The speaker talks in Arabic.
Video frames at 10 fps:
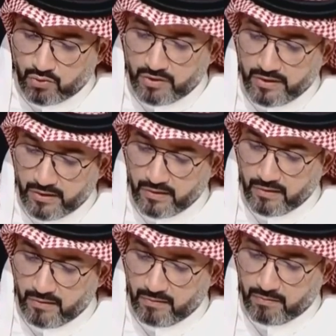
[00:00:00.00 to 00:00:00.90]
تقول لي
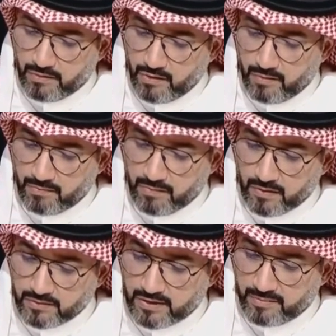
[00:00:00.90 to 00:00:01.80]
اليوم
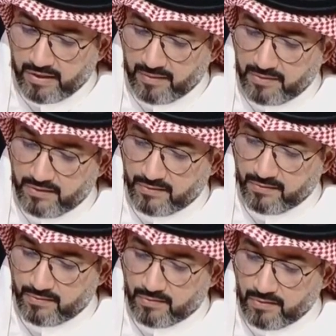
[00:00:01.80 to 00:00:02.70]
أستاذ عبد الحميد
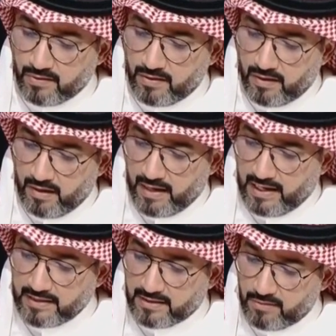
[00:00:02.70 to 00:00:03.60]
أنه
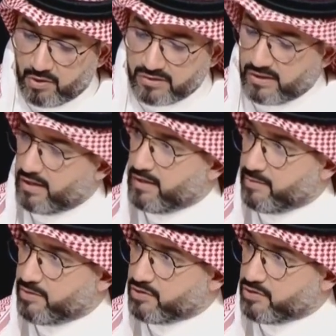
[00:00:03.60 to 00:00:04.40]
هذا المقترح اللي